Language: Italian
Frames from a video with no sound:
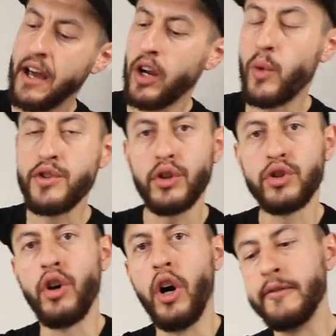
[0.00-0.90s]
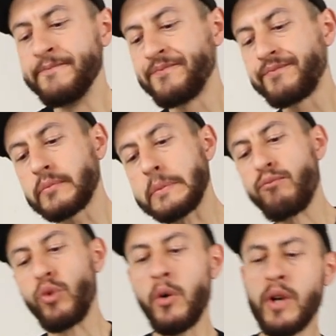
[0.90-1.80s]
allora qui sotto ho
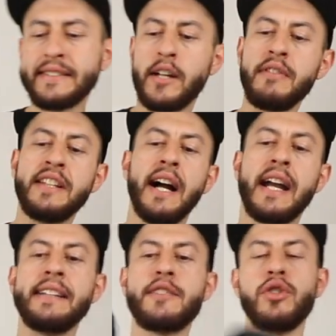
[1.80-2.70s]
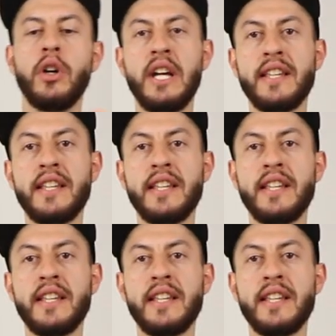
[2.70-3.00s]
Un'altra novità che adesso